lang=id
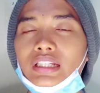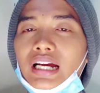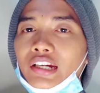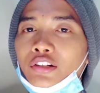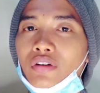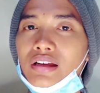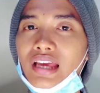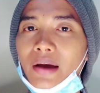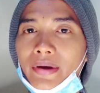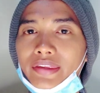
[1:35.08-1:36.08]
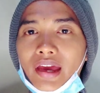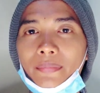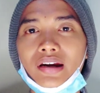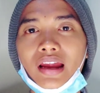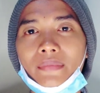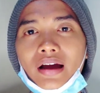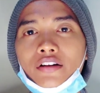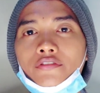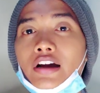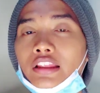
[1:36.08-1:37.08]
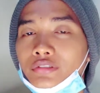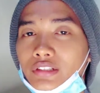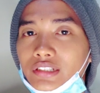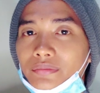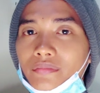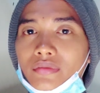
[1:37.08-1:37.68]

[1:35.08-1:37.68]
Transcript: Yang kedua sahabatnya bernama Faturi.